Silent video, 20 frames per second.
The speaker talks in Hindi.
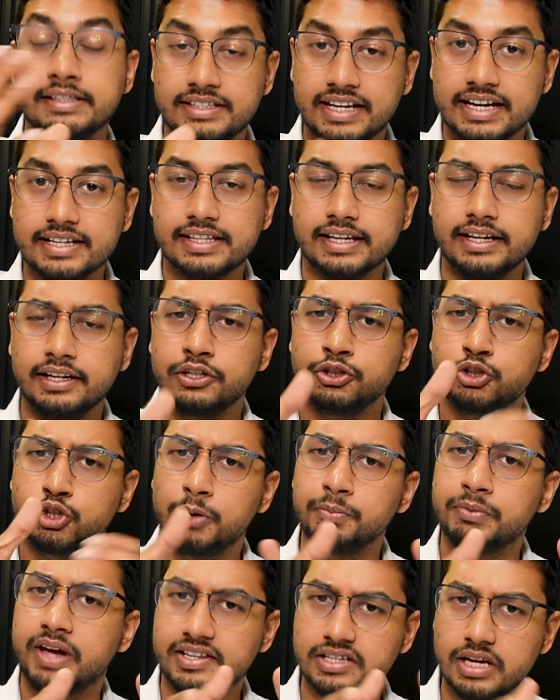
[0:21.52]
जैसे जो
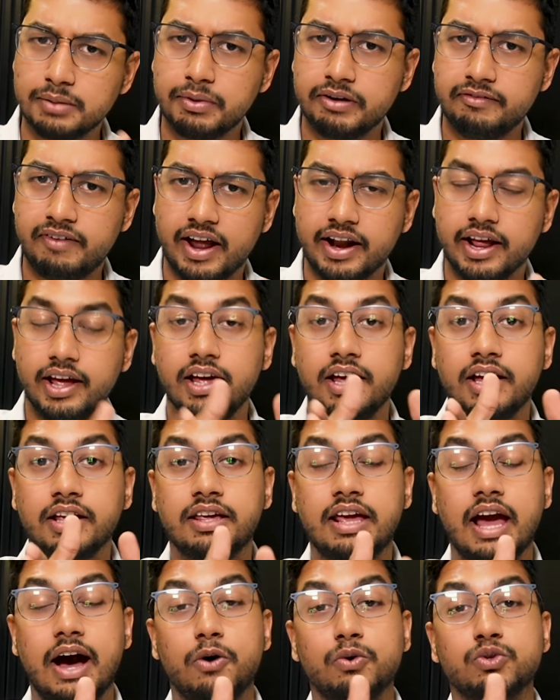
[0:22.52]
हम किचन बनवा रहे
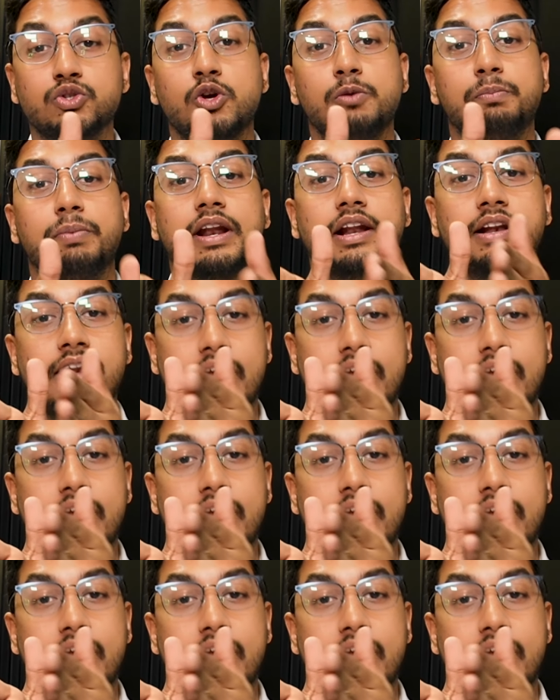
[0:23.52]
हैं क्या उसके ऊपर